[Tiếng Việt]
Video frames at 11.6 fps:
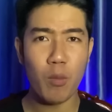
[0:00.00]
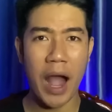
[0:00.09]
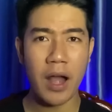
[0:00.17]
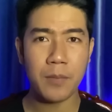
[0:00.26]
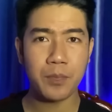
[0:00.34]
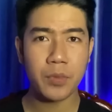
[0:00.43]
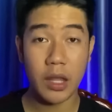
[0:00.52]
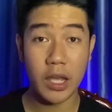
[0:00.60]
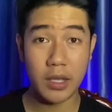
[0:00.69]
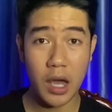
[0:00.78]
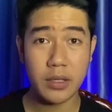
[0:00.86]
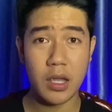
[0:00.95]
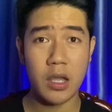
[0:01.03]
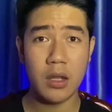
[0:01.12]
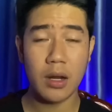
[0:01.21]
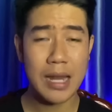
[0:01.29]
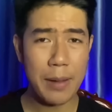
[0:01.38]
bà thì nhờ
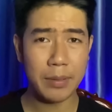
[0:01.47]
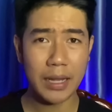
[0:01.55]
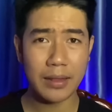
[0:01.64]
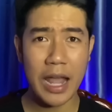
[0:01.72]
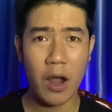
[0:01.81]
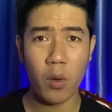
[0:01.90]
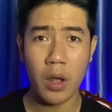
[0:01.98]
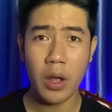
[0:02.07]
chị làm cách nào